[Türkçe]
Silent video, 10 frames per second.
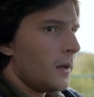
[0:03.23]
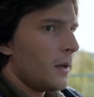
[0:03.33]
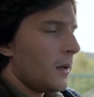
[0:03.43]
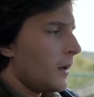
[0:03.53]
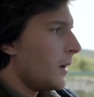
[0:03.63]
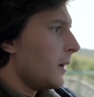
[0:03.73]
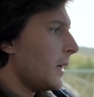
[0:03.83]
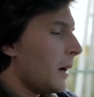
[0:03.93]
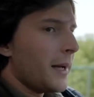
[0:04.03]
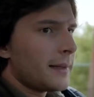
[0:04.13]
Delireceğim.
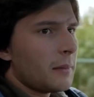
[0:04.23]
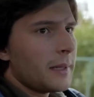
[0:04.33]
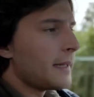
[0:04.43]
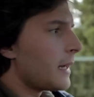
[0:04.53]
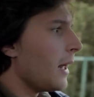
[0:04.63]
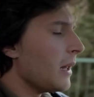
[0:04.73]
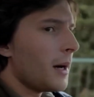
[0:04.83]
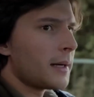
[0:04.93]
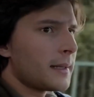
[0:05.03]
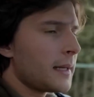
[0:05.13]
Ya Meltem yeter
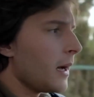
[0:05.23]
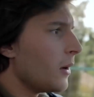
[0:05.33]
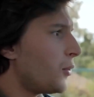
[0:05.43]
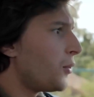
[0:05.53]
ağlama artık ya.